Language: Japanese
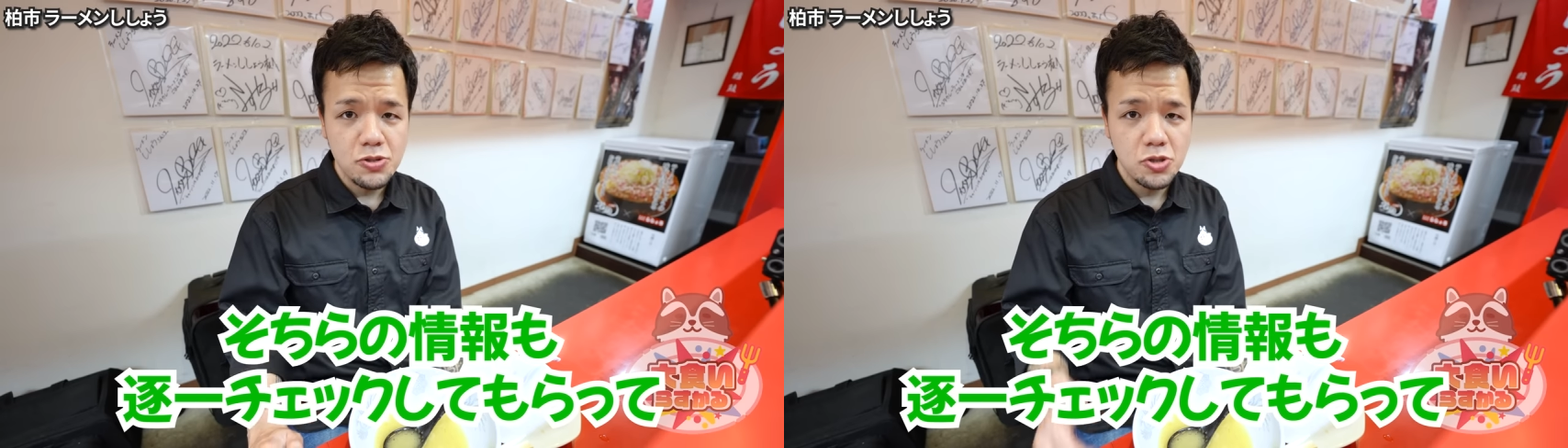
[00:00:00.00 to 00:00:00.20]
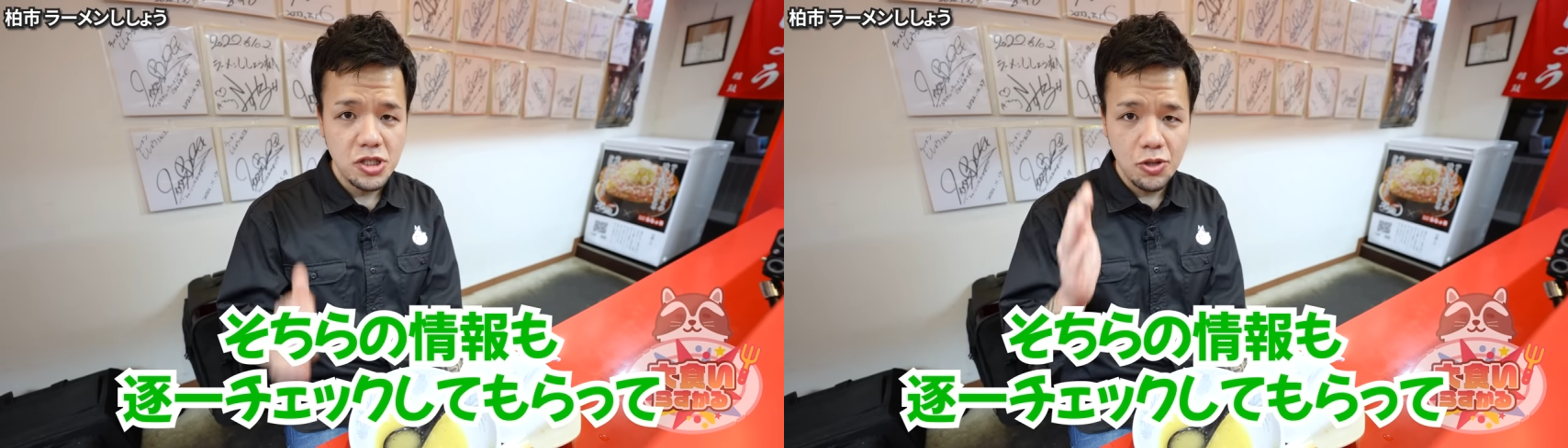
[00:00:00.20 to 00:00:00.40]

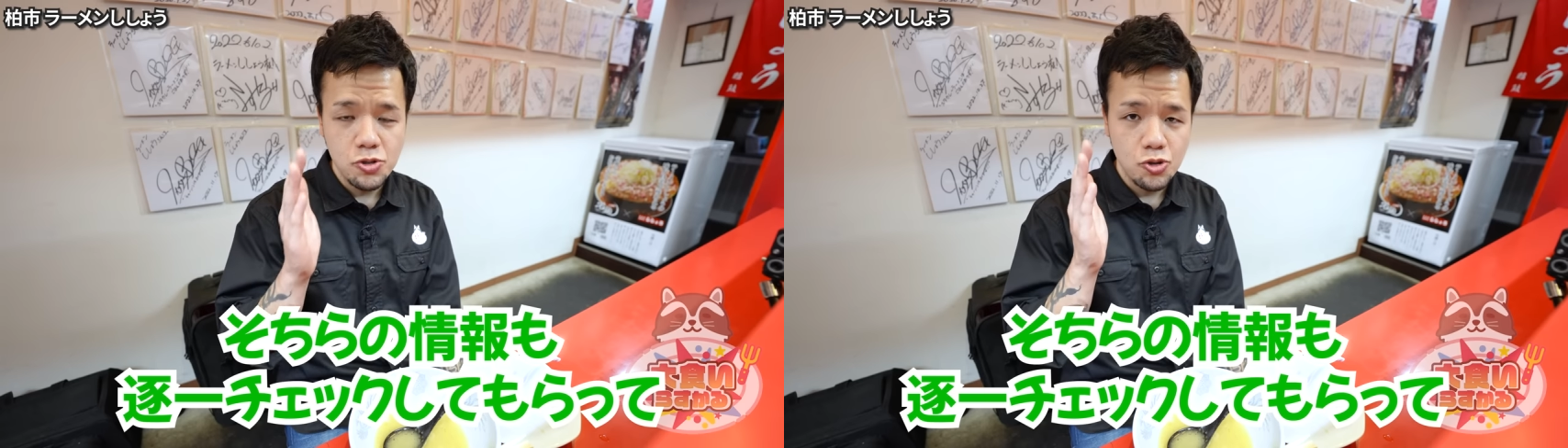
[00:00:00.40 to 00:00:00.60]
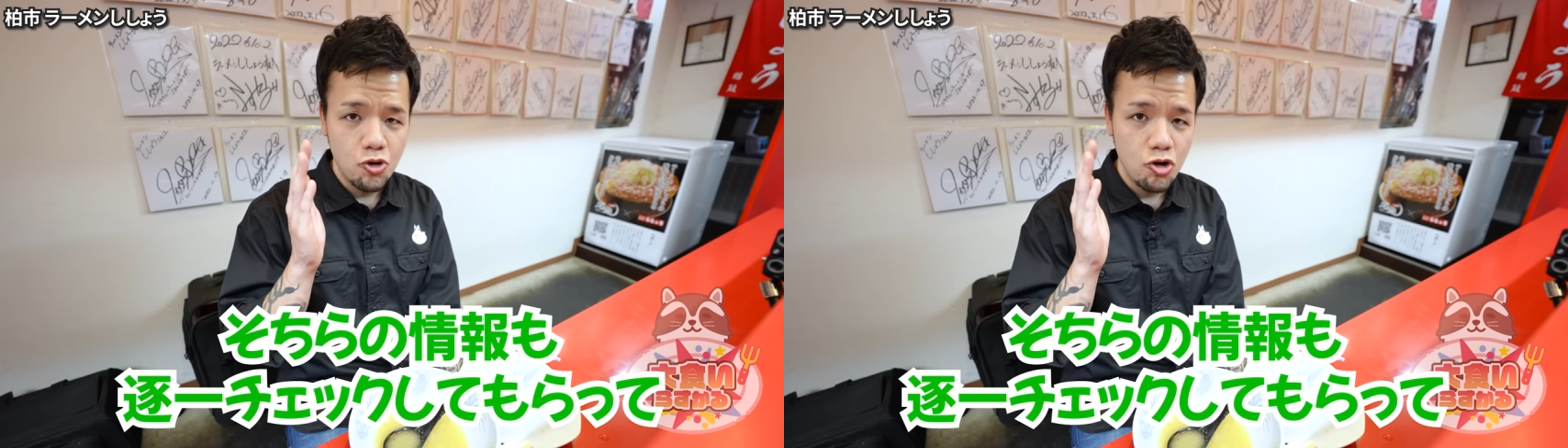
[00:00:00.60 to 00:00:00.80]
そちら
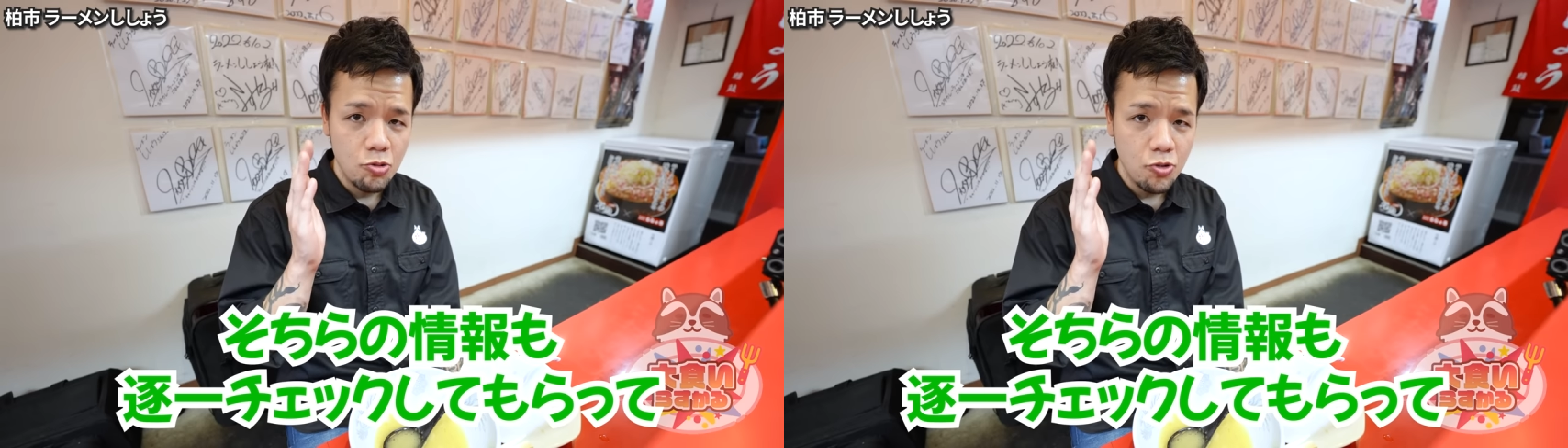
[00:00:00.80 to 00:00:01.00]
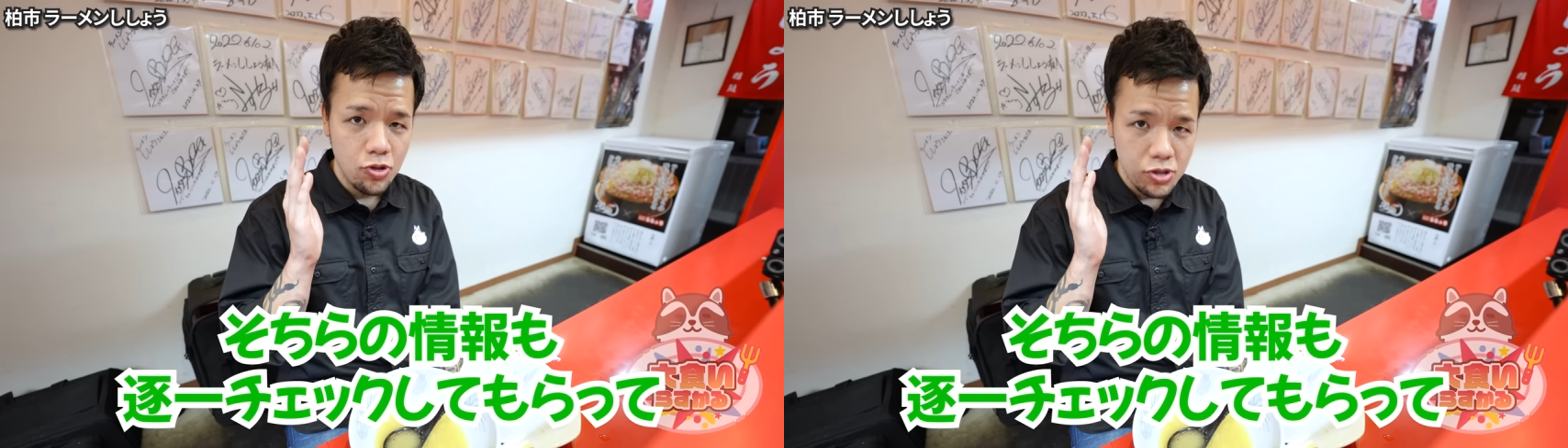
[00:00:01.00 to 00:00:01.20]
の情
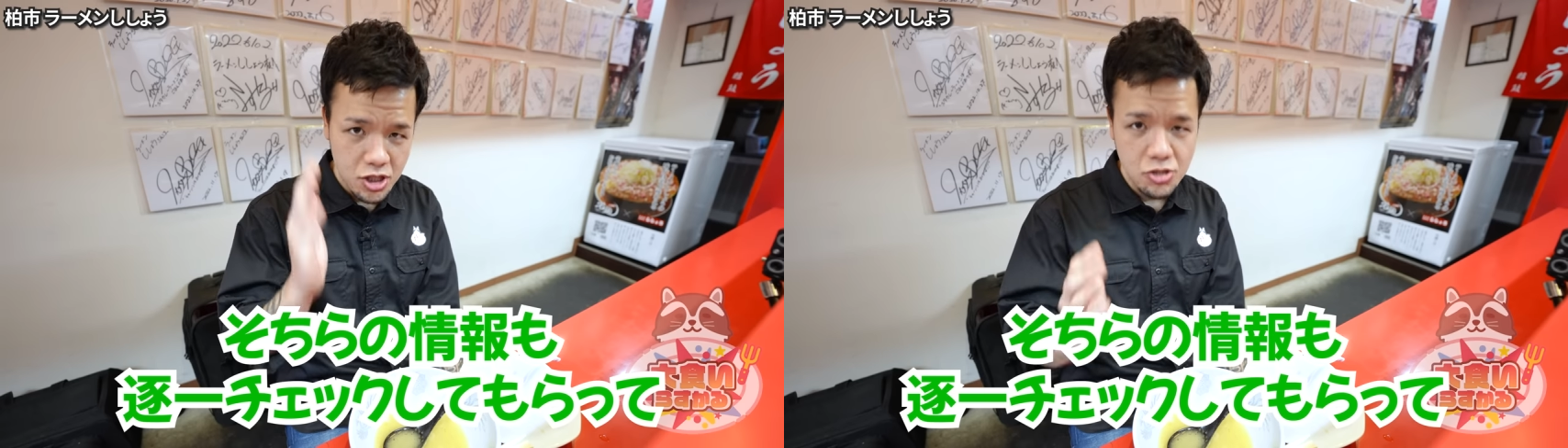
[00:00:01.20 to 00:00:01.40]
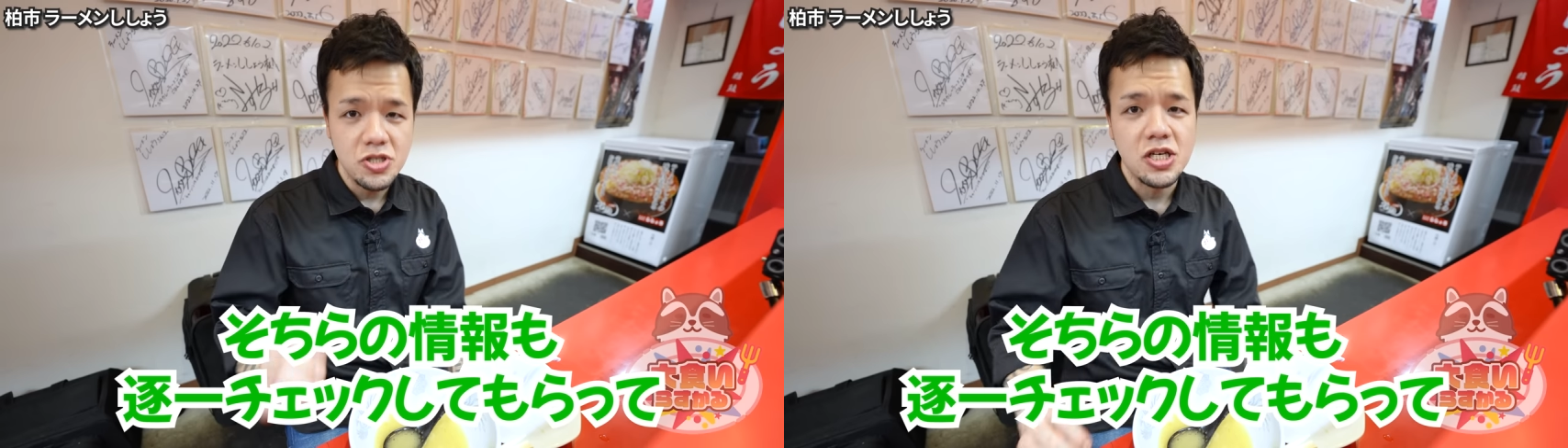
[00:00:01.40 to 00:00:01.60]
報も
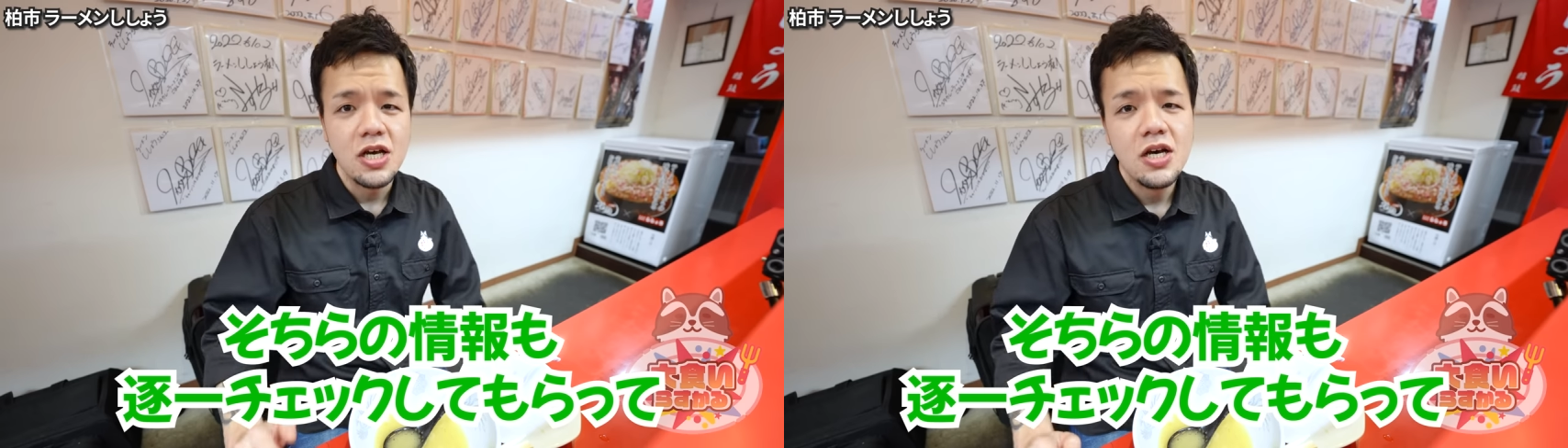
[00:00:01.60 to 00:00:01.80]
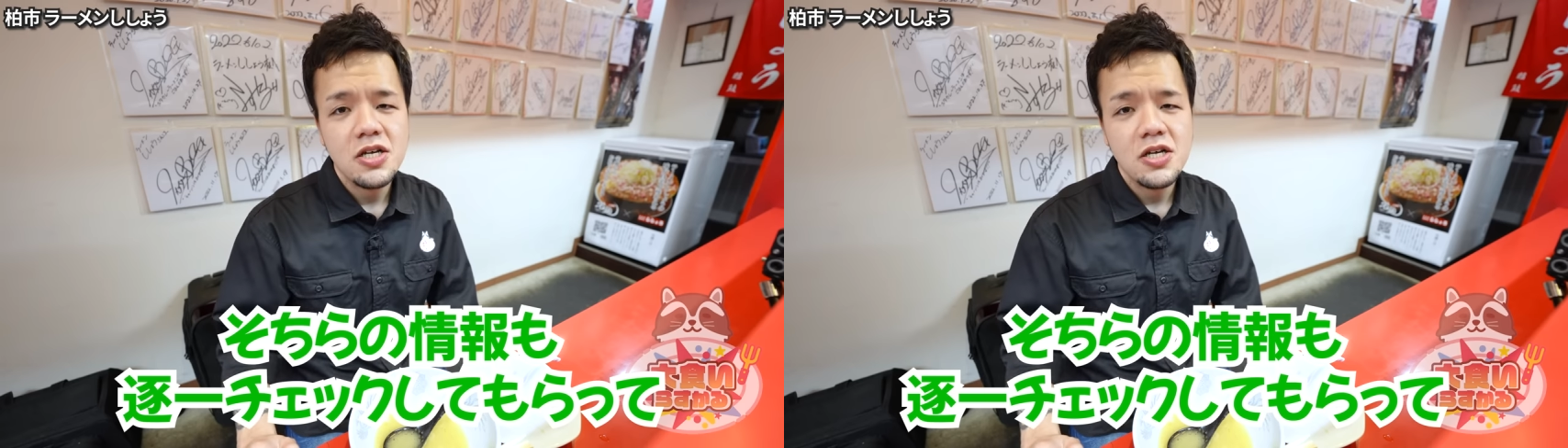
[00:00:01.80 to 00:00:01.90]
逐一、